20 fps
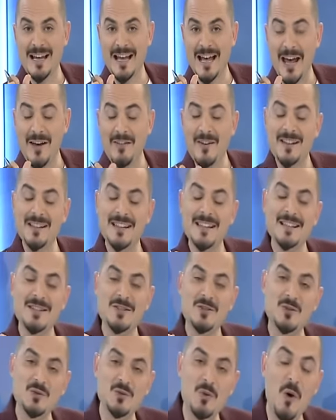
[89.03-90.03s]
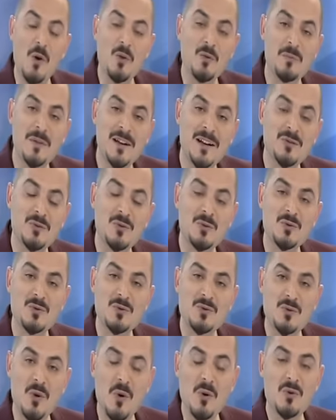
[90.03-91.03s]
Evet Son maratonun
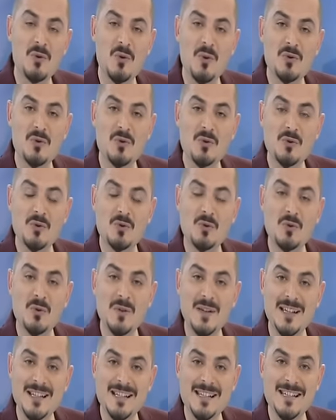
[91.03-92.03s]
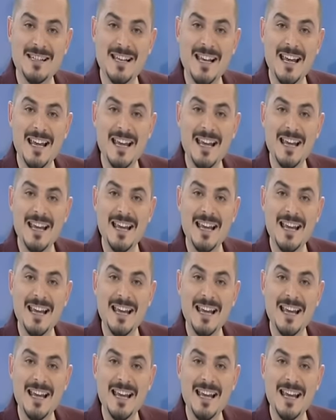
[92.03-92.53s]
son koşusu ise